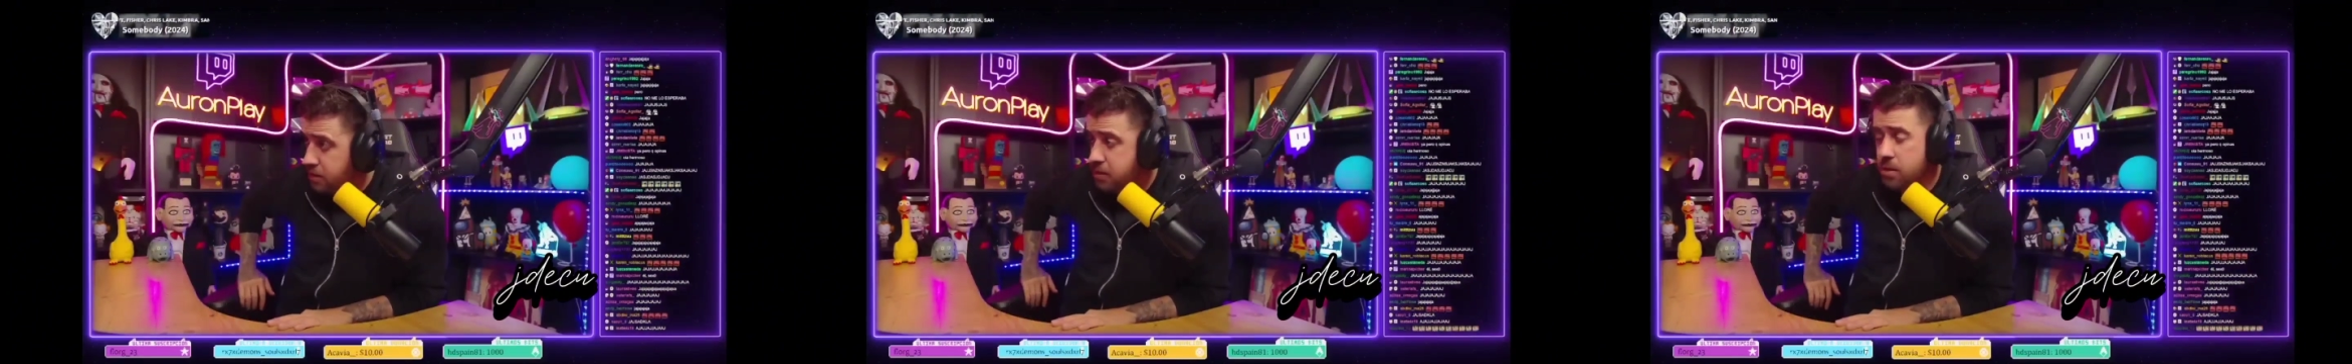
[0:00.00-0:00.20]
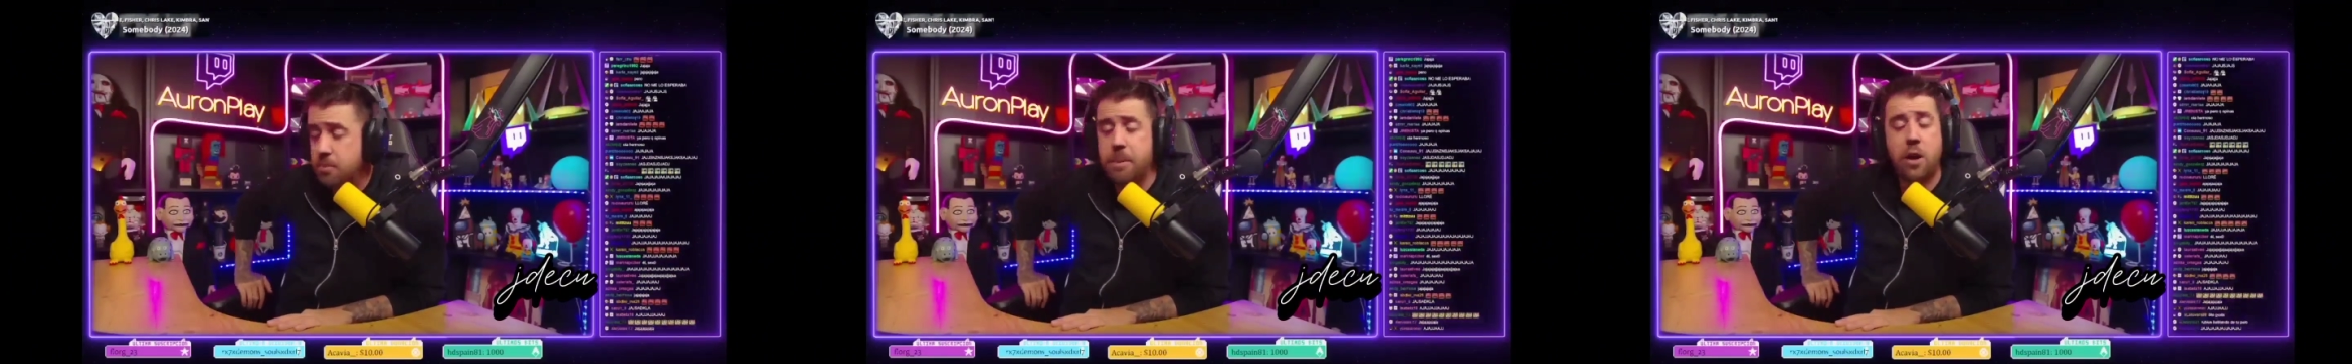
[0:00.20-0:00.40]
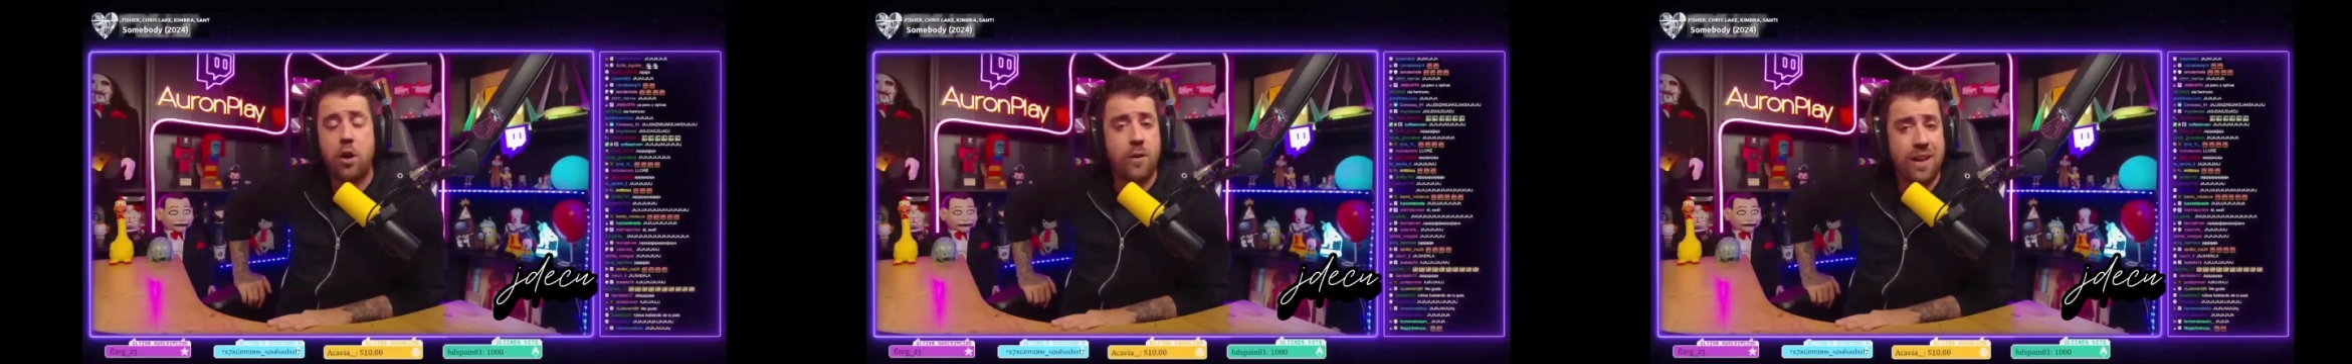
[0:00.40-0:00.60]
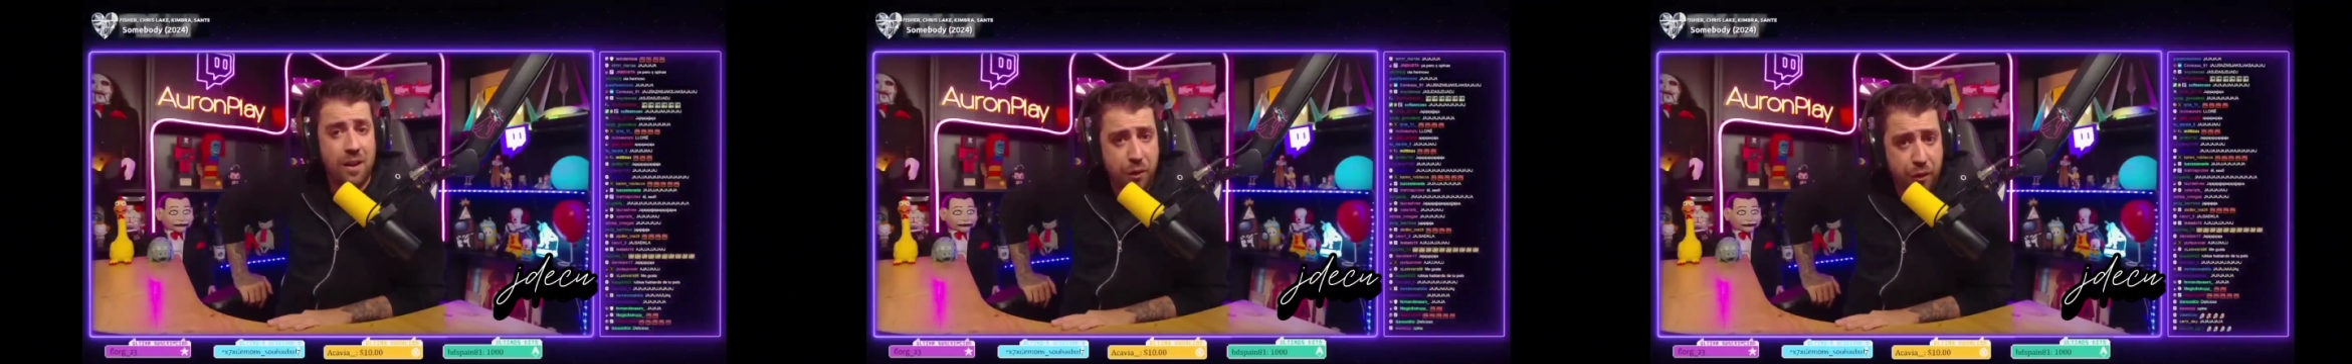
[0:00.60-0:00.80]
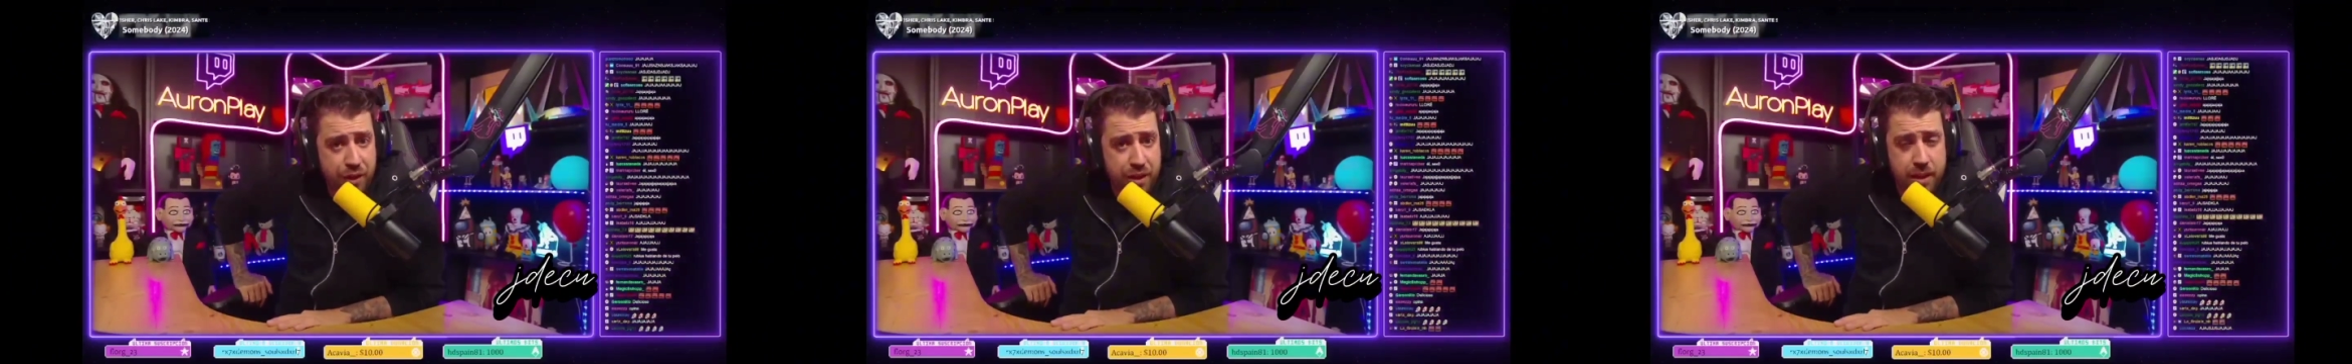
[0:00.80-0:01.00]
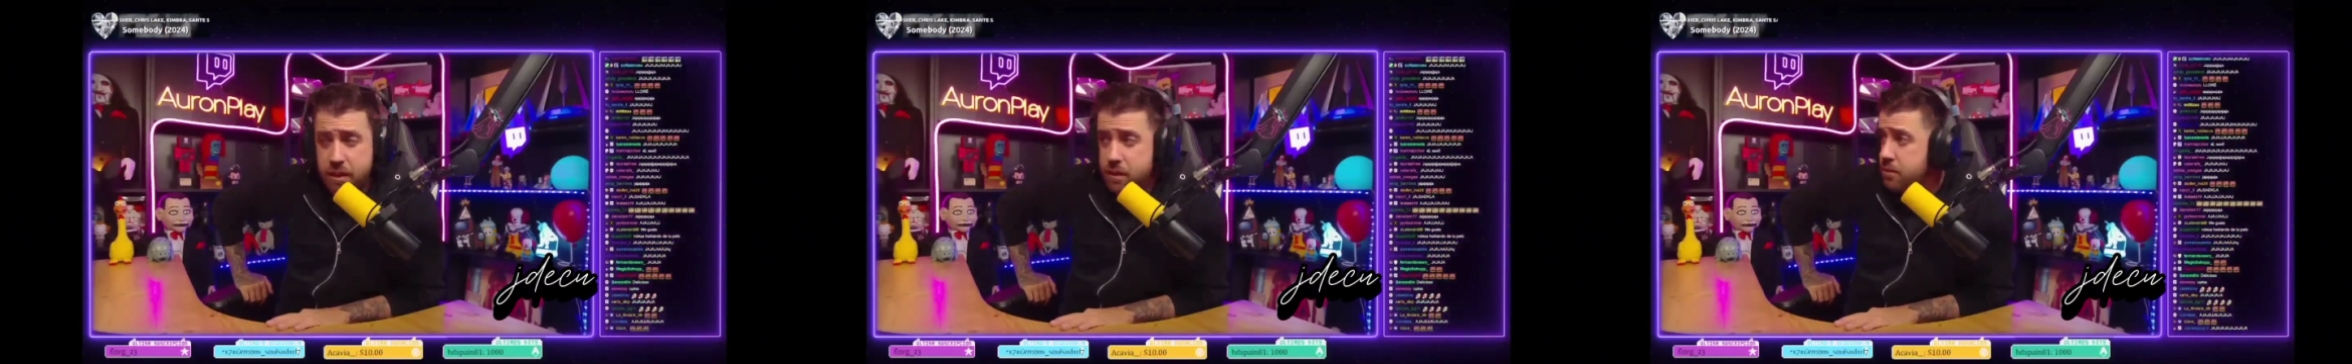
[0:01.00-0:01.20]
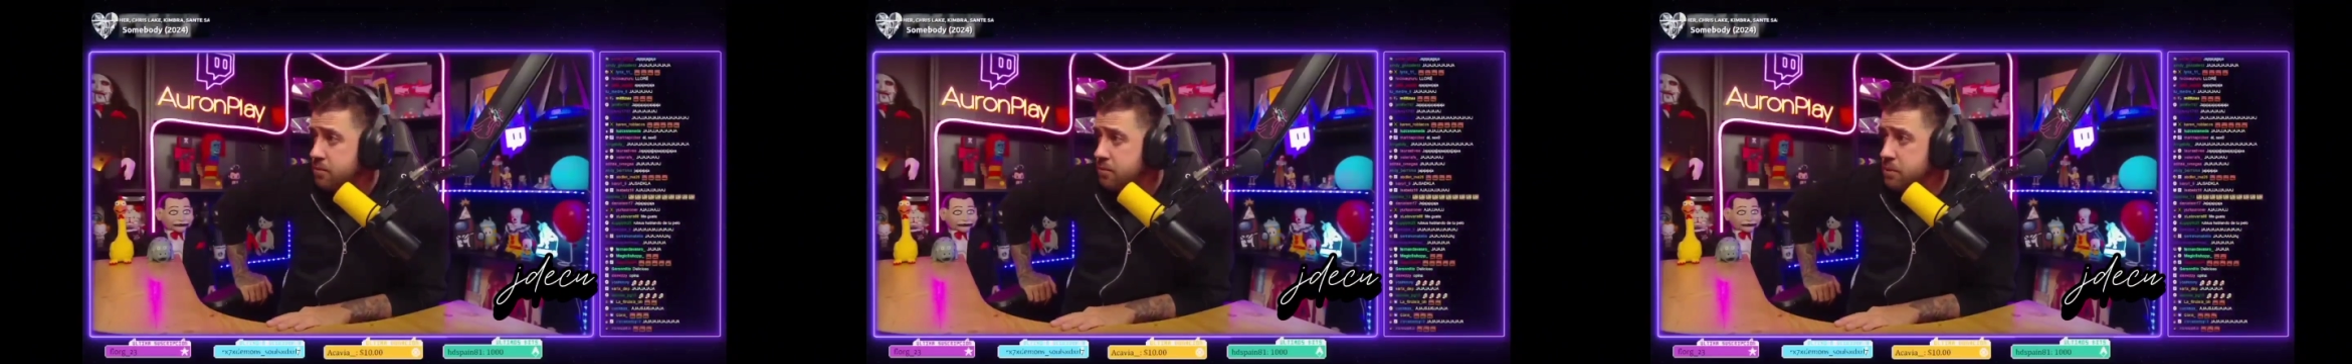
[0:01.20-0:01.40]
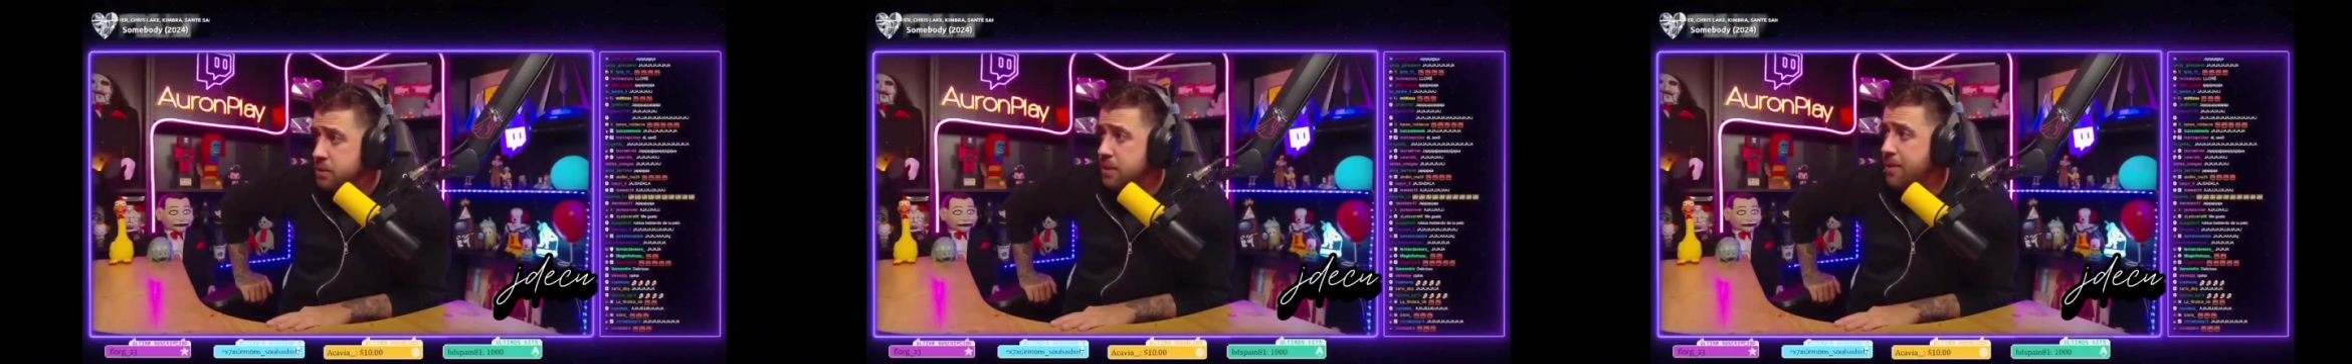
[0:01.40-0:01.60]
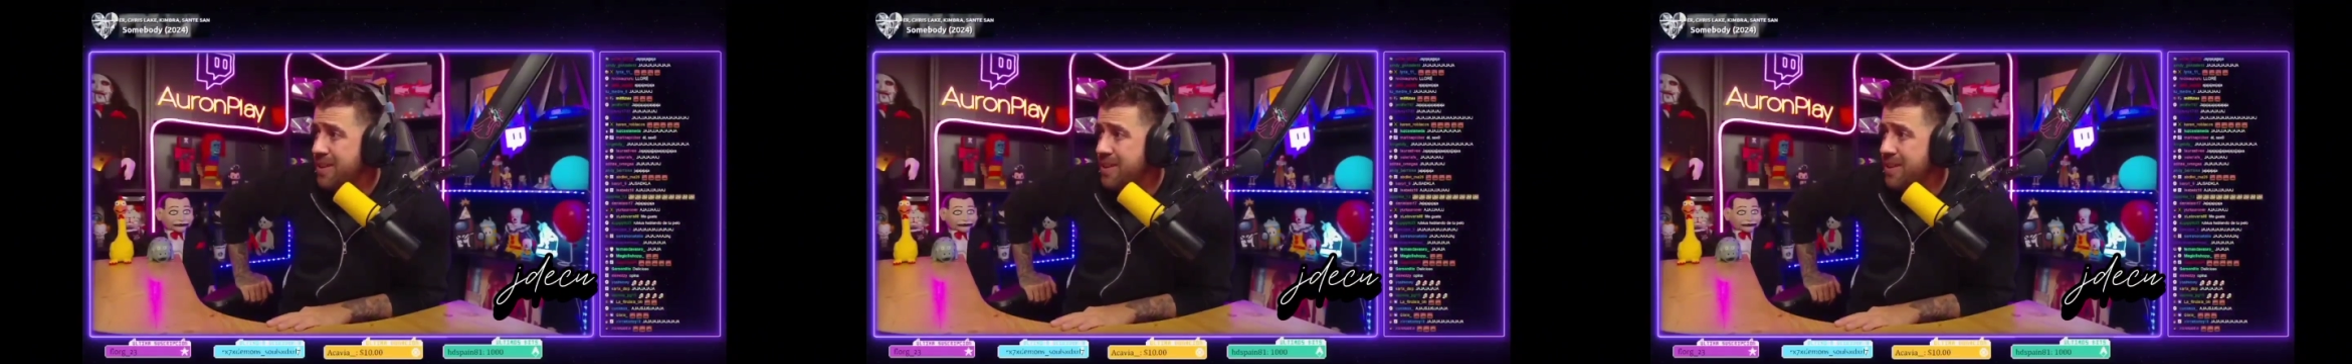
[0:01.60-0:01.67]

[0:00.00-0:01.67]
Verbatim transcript: Vengo del cine. Llevaba